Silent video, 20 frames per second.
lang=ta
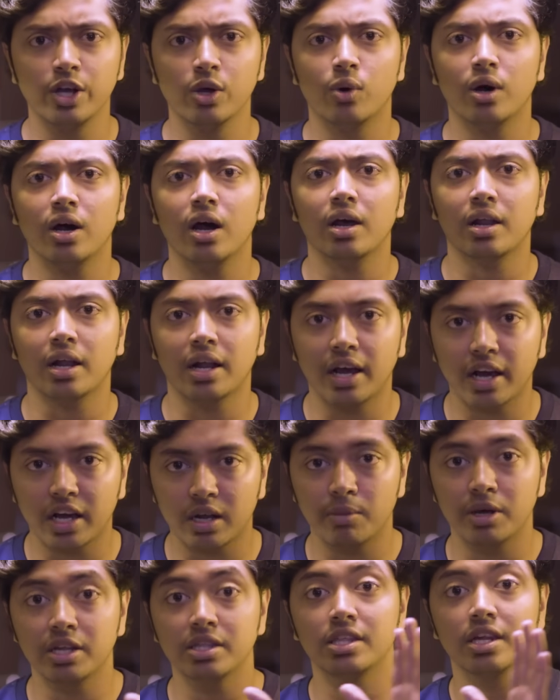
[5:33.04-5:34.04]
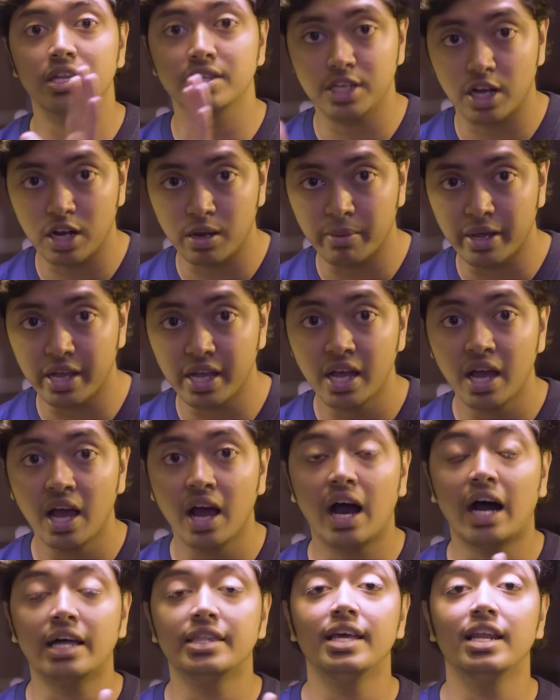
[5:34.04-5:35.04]
வீடியோவாக ரன் ஆகிற மாதிரி தெரிஞ்சாலுமே
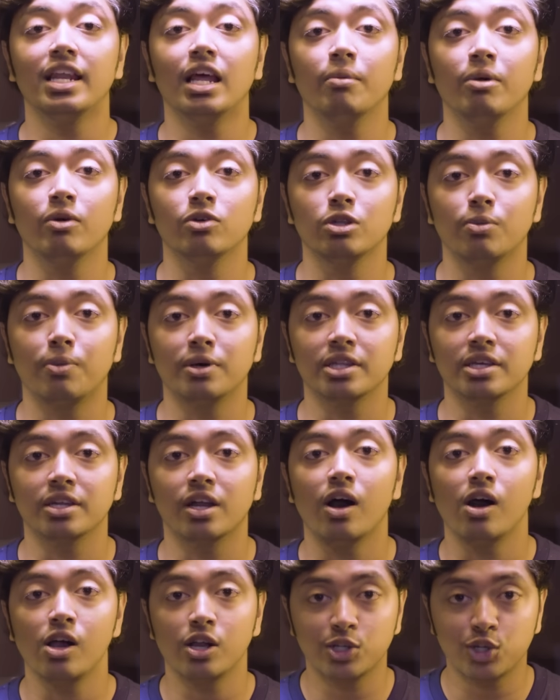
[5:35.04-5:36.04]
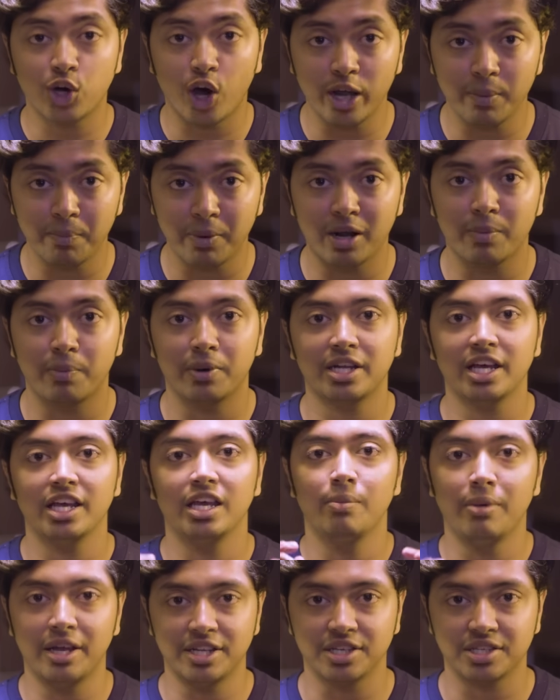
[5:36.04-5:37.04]
அது எல்லாமே வந்து பார்த்தீங்கன்னா ஜாயின் பண்ணப்பட்ட
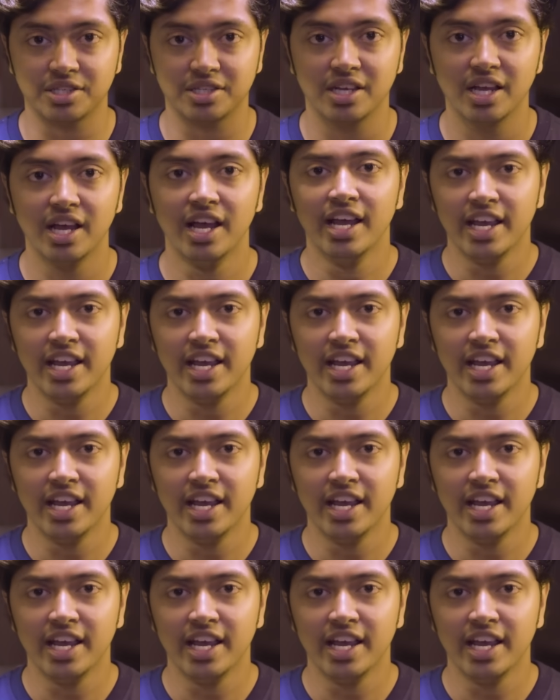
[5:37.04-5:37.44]
இமேஜஸ்